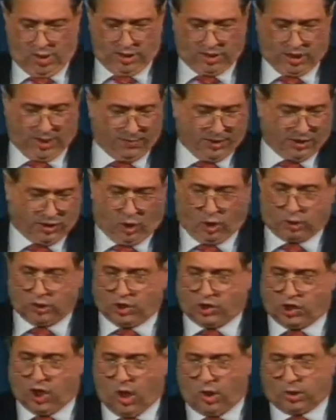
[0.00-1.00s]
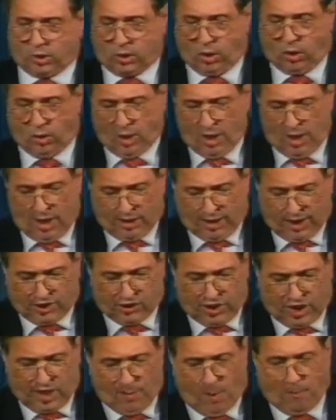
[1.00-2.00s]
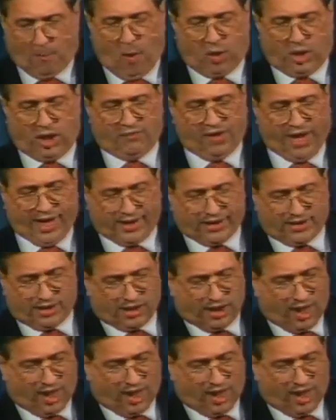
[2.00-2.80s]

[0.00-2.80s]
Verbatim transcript: Capitolo 18, leggeremo pochi versi,